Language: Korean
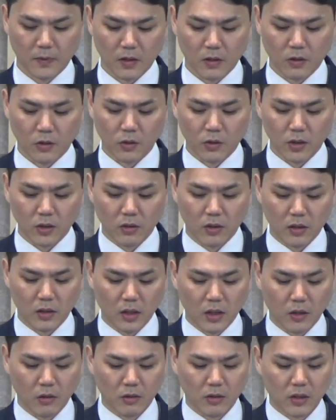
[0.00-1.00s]
그리고 이러한
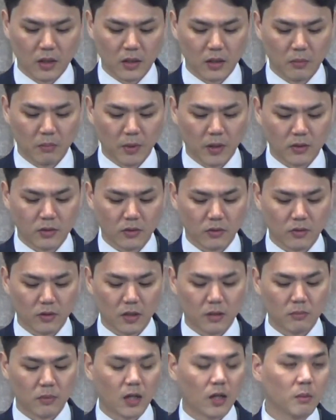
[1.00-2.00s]
행위를 하는
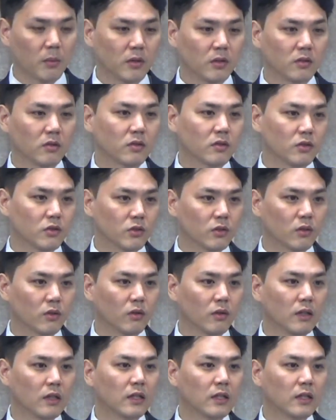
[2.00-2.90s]
백성들의 마음에는 그저